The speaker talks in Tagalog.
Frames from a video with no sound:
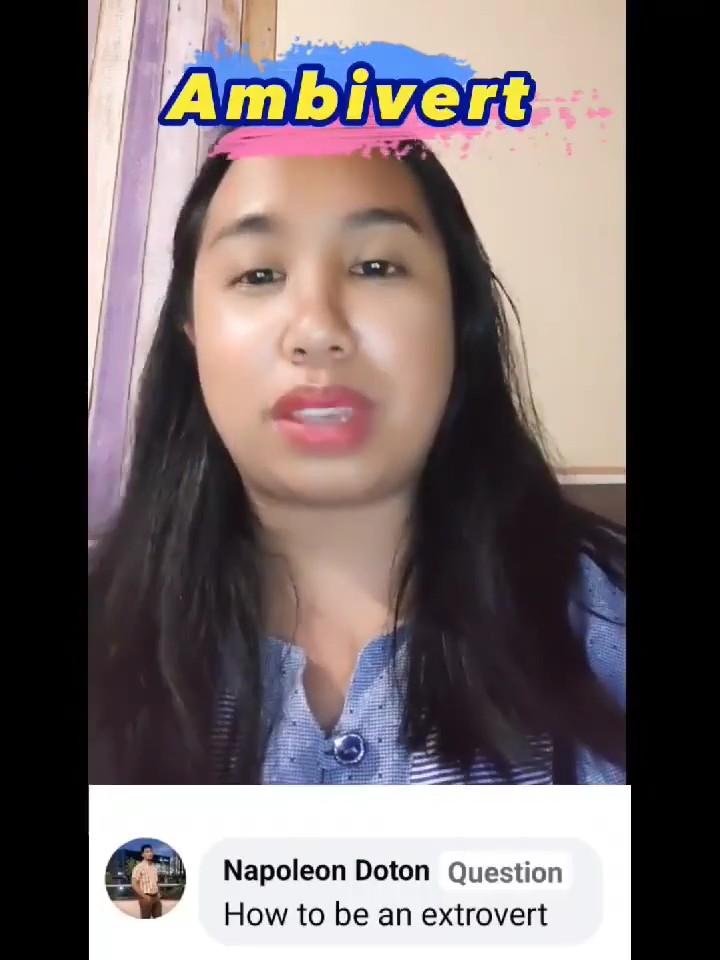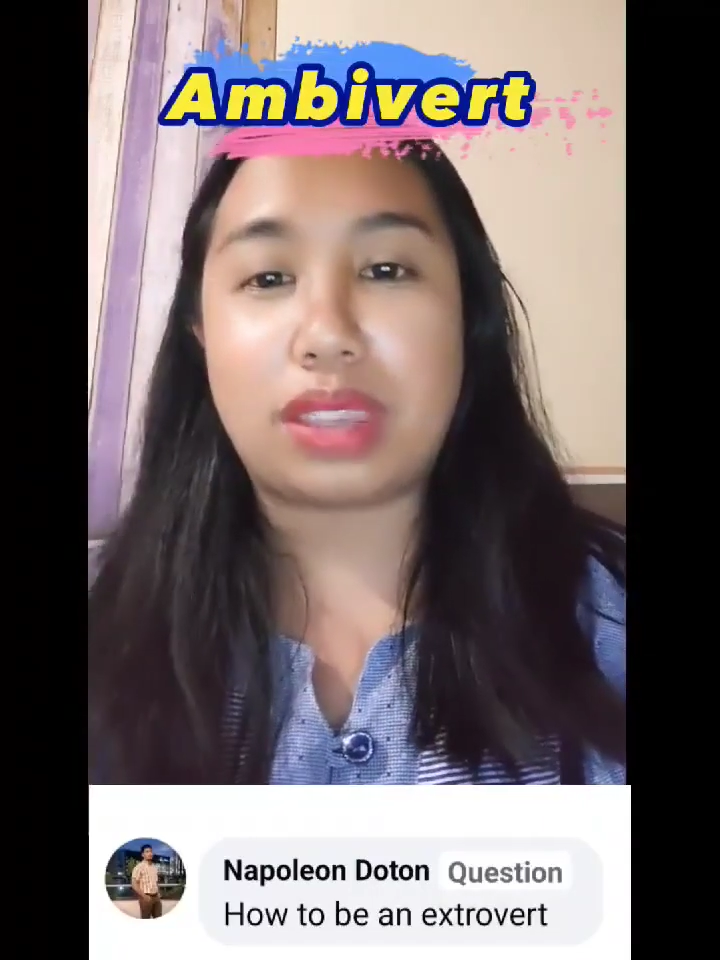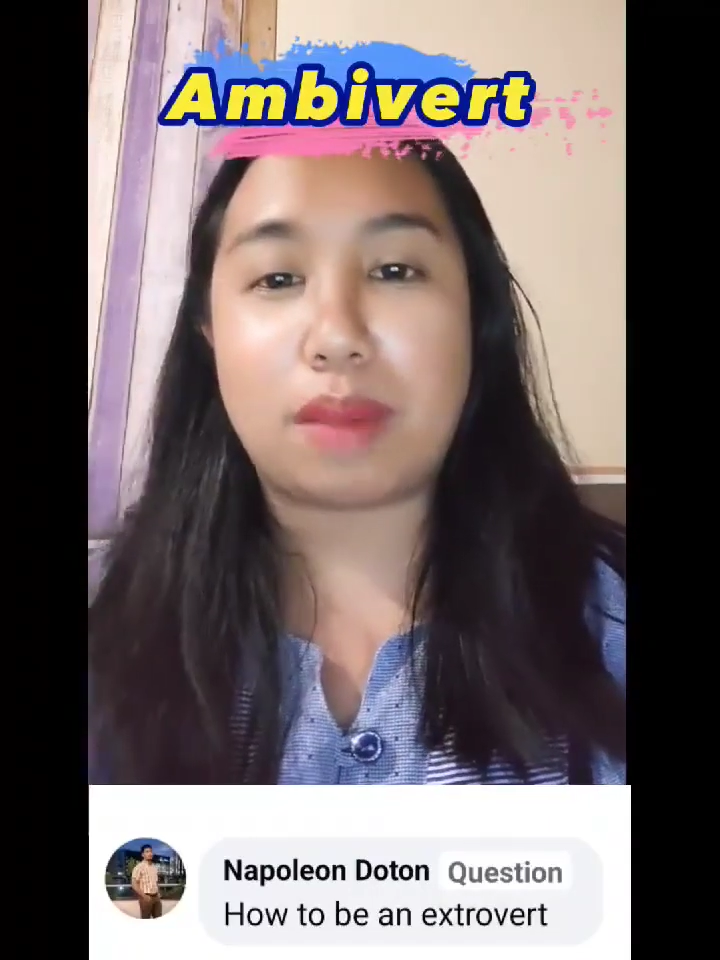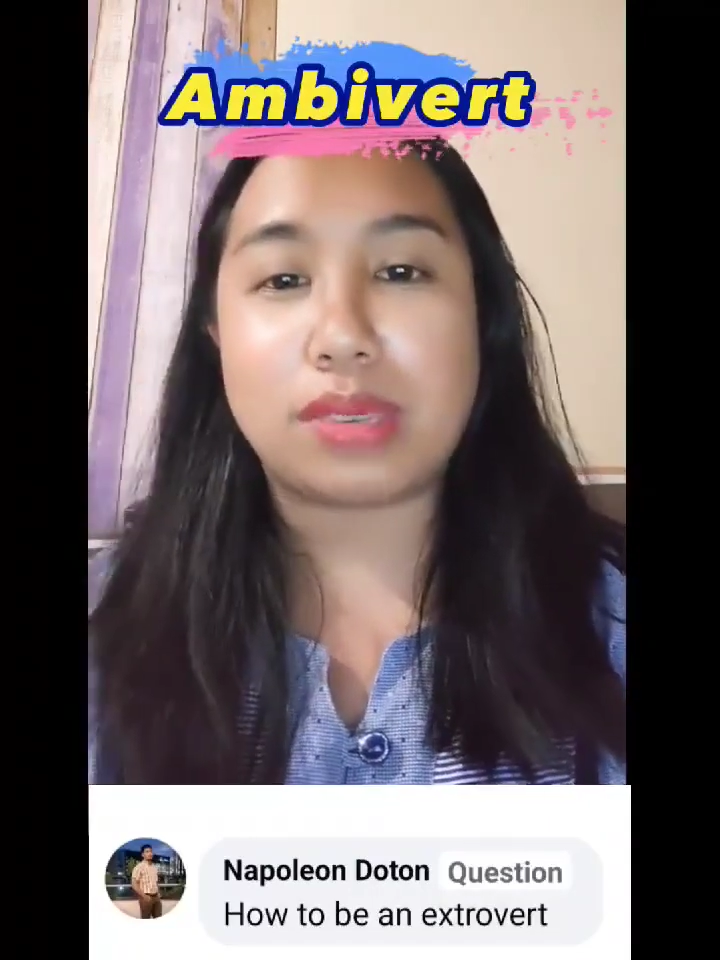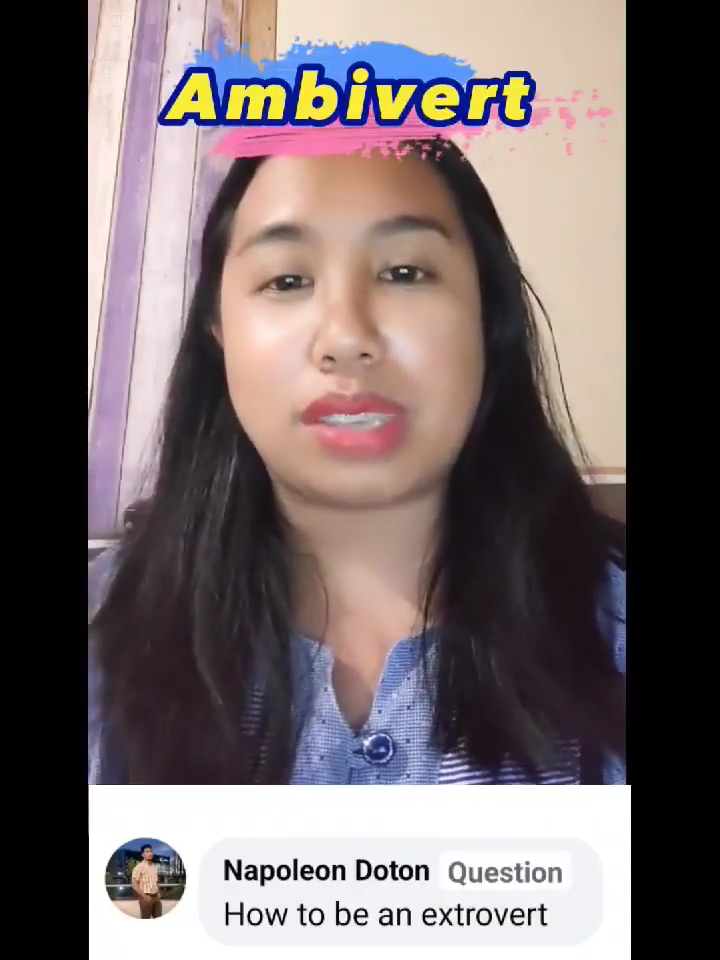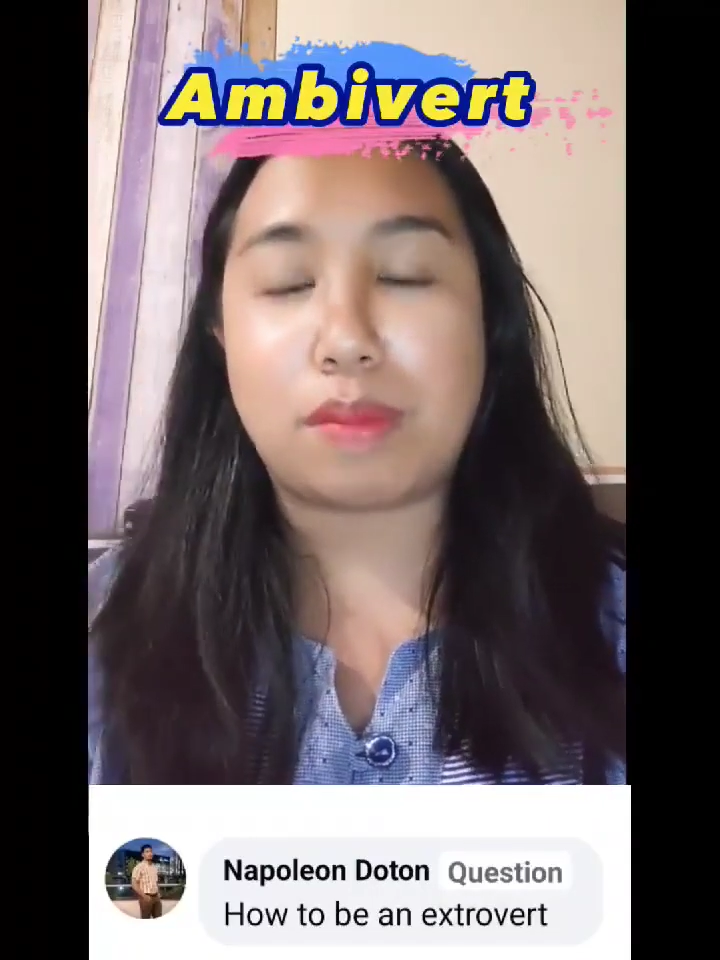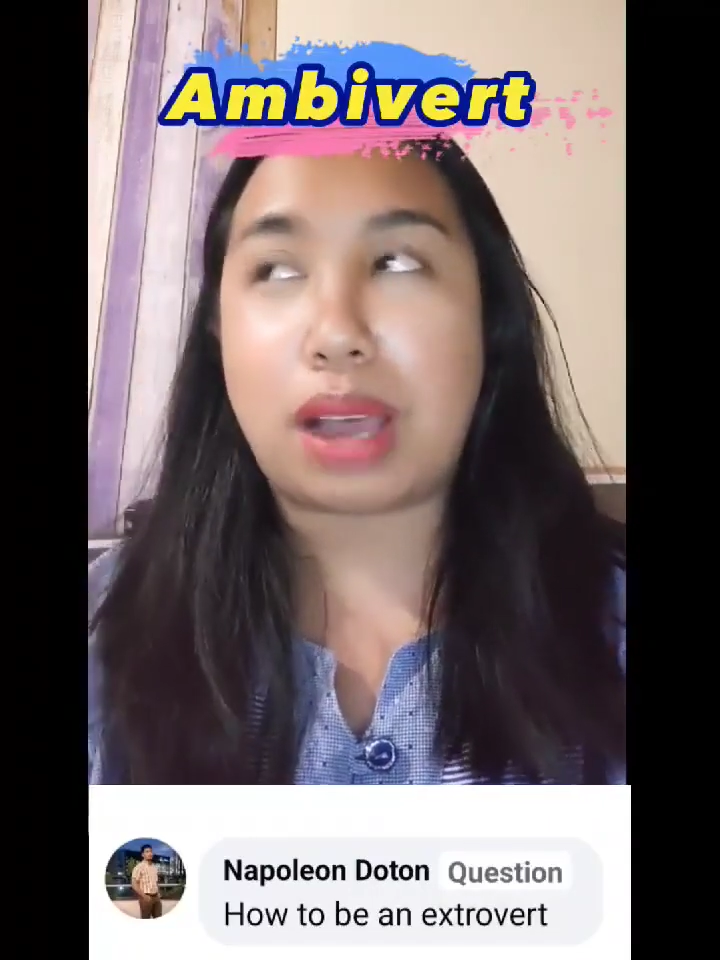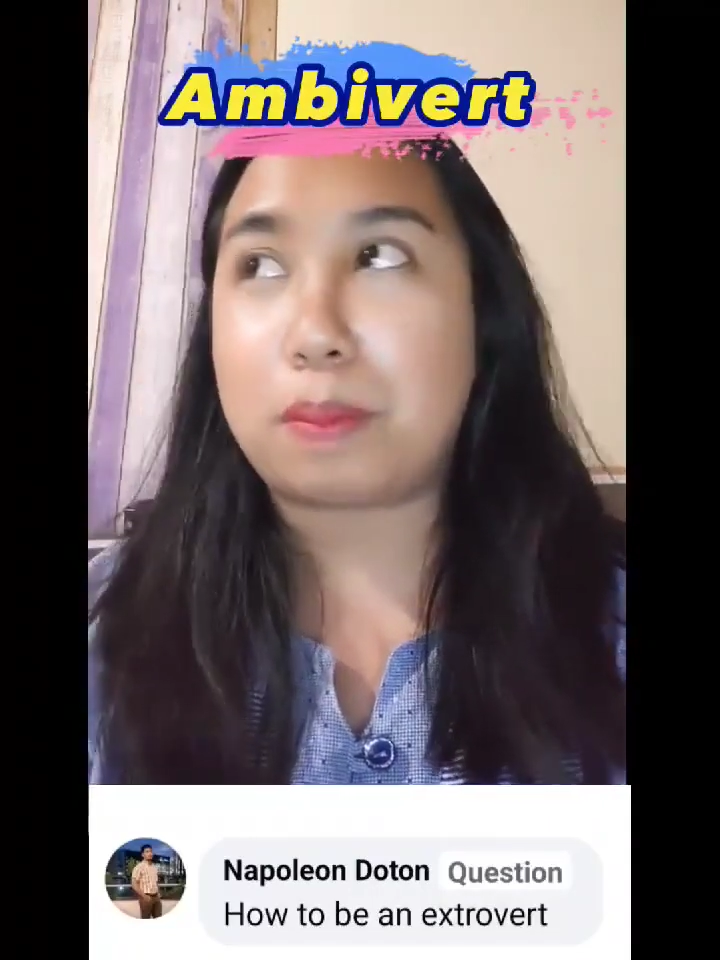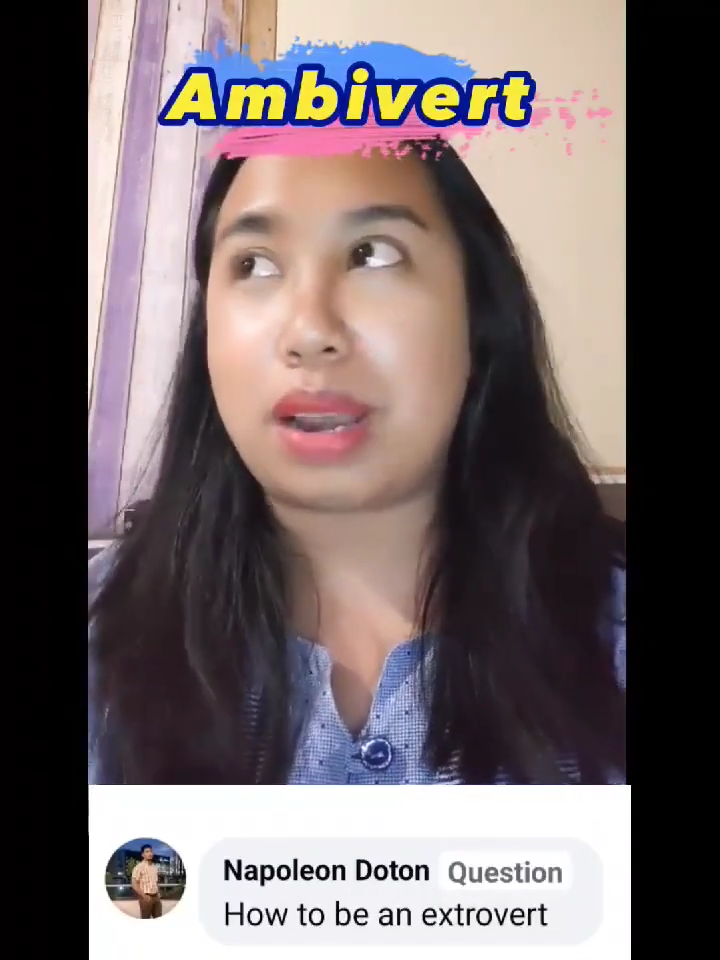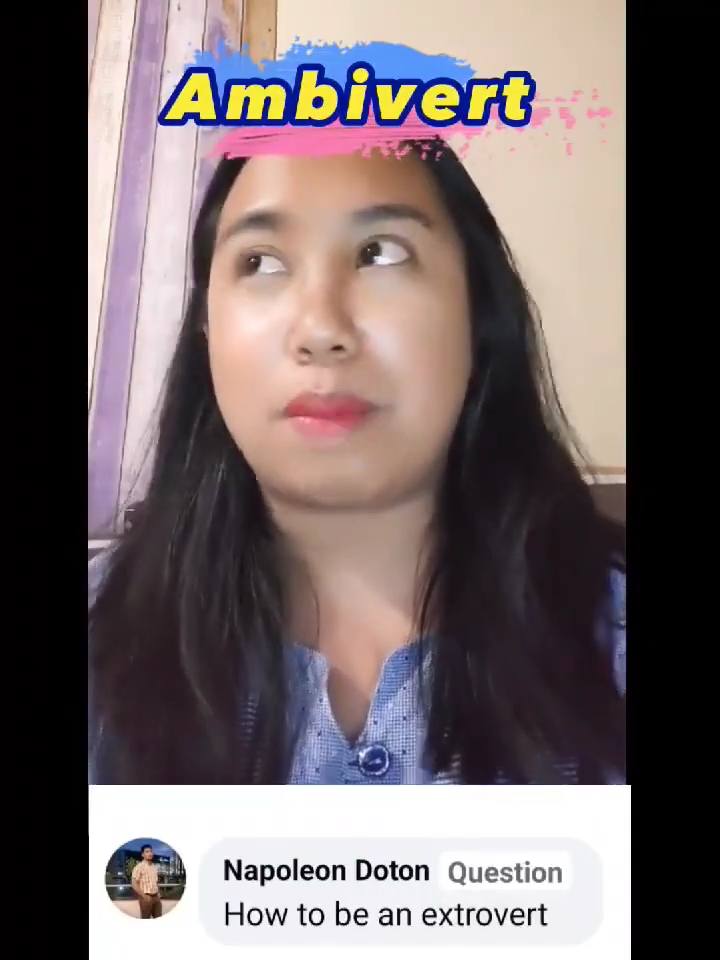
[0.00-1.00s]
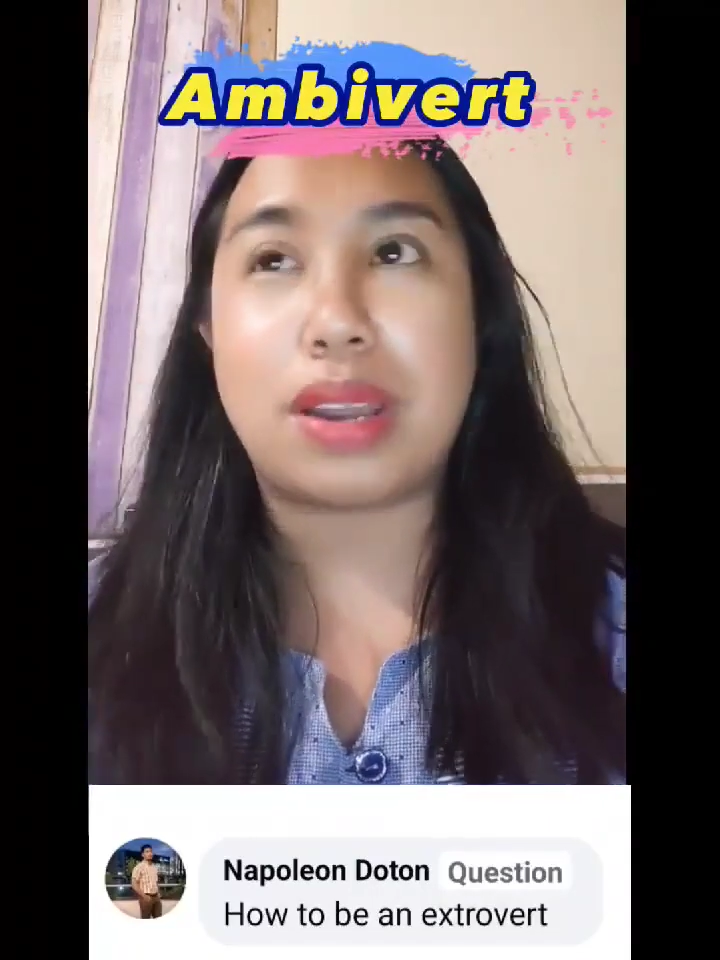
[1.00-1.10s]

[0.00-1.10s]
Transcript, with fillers: may times na makapal